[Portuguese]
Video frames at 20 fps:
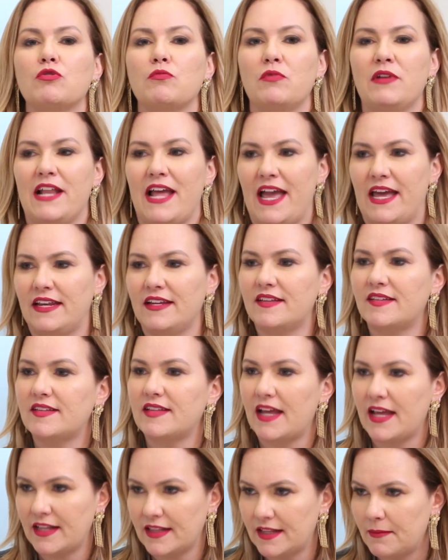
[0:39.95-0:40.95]
mulheres
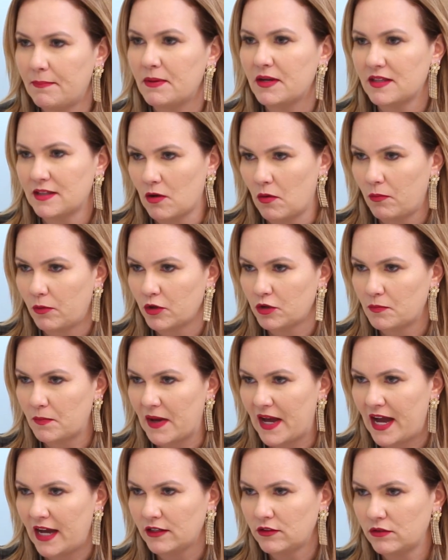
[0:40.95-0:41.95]
têm depressão
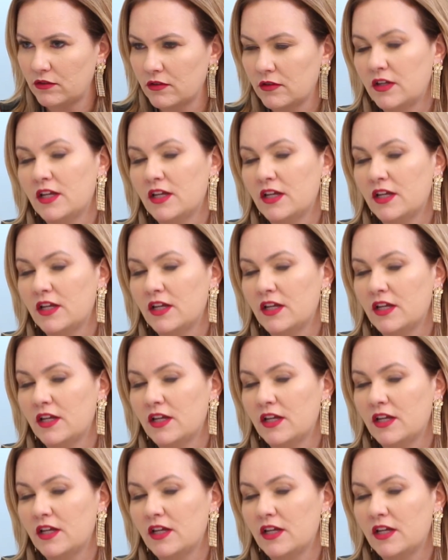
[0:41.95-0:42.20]
pós-parto